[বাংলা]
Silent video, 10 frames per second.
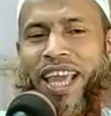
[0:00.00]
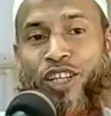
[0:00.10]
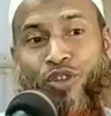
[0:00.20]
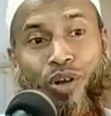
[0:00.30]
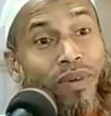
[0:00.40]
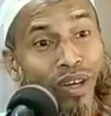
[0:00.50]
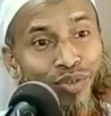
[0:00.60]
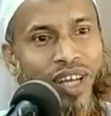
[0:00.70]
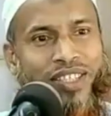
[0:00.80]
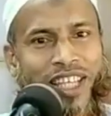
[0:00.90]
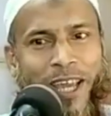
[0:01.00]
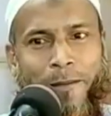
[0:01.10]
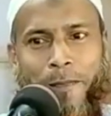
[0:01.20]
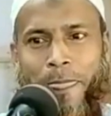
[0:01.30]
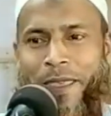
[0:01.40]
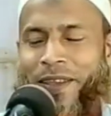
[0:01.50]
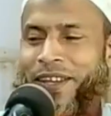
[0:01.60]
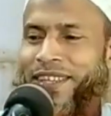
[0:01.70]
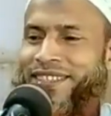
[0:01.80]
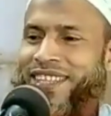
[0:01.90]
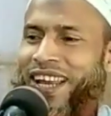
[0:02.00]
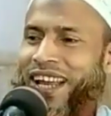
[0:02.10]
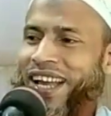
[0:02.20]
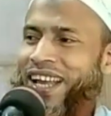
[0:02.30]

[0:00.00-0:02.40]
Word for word: একদল মানুষ আছে যারা